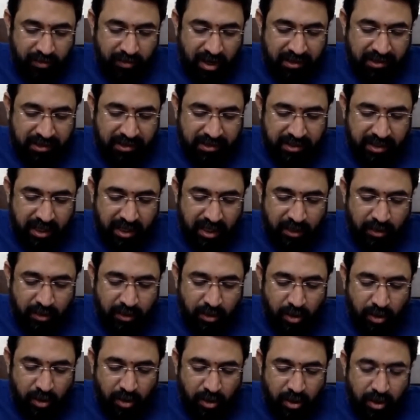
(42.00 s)
వార్త సార్
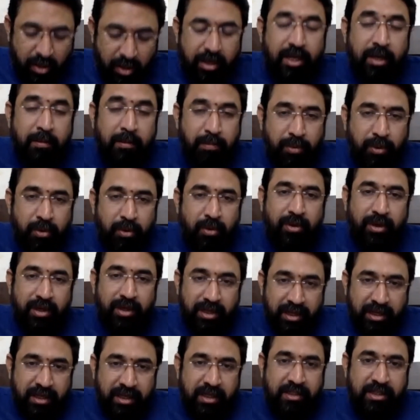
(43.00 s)
అందులో ఇప్పుడు
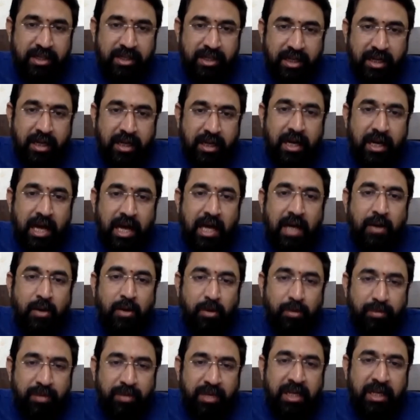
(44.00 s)
రీసెంట్ గా
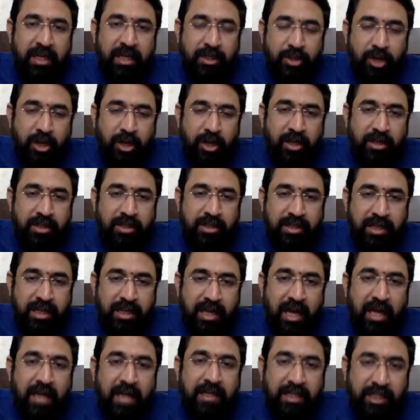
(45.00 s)
నాలుగు మిలియన్ డాలర్స్
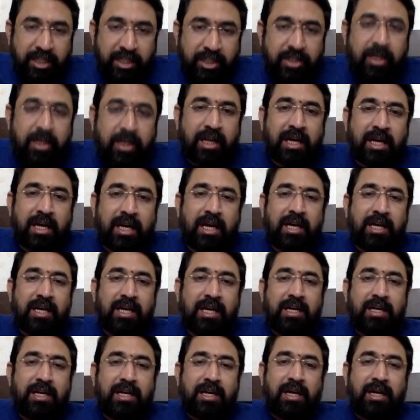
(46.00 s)
ని అడిషనల్ గా
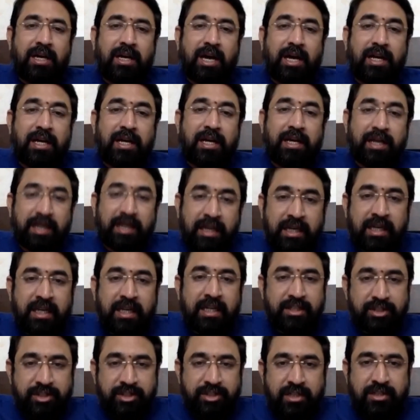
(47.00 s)
ఆయన
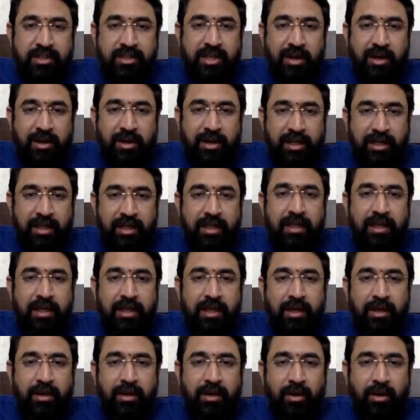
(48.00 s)
ఇంక్రీజ్ చేశారు అనేది
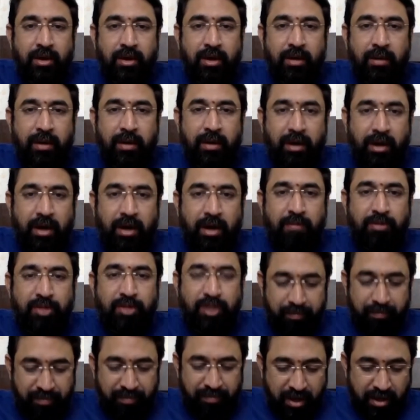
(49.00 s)
ఒక
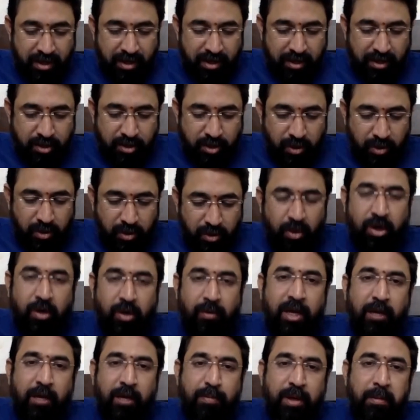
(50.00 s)
అంశం సో
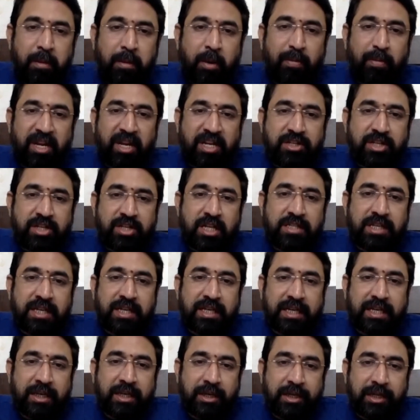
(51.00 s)
ఒకవైపు ఏమో పర్సనల్
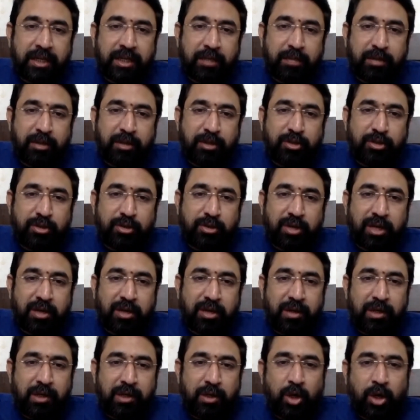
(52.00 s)
సెక్యూరిటీని
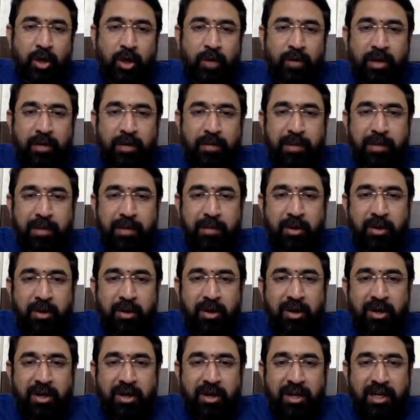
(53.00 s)
పెంచుతున్నారు ఇంకొక వైపు ఏమో
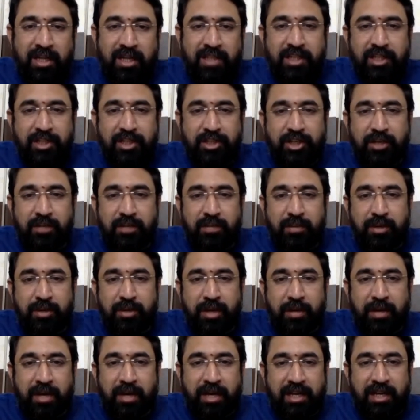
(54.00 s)
రెసెషన్
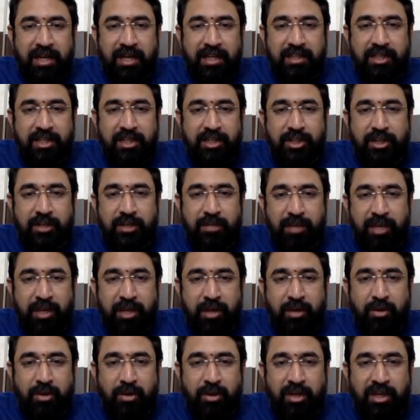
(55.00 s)
పుణ్యమా అని రెసెషన్
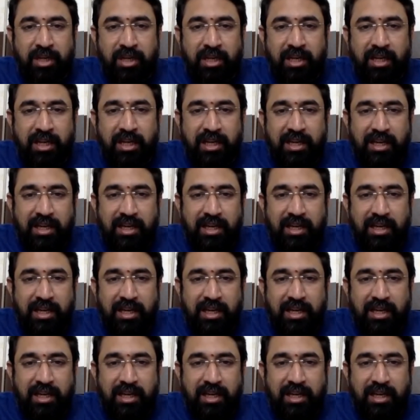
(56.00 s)
పేరుతోటి